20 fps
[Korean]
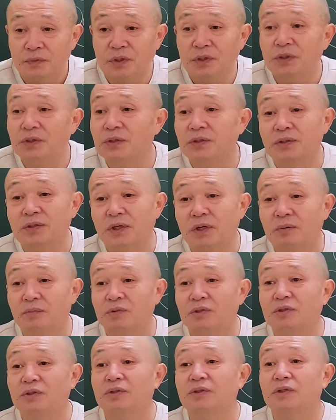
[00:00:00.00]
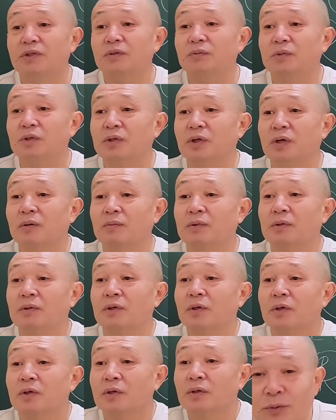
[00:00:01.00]
그 이런 사람들 특징이 뭐냐면
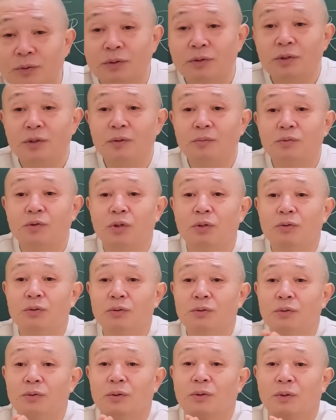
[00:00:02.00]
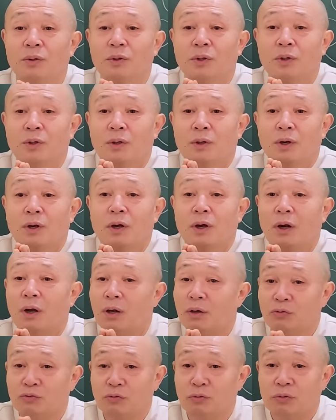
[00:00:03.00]
선생님 저는요
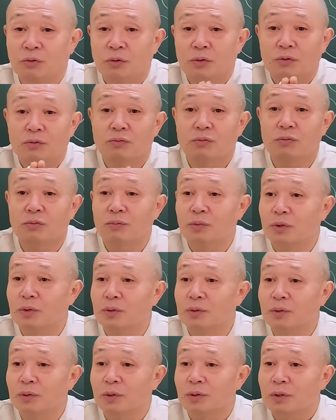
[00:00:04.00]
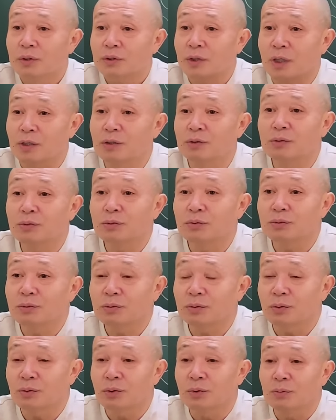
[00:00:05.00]
아 우리 뭐 자식도
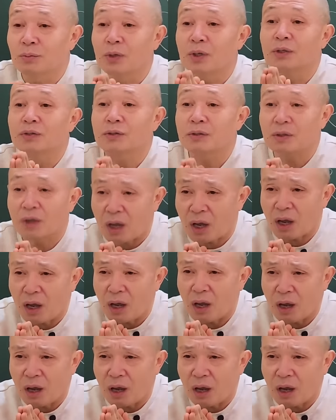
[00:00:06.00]
그렇고요 뭐여서 다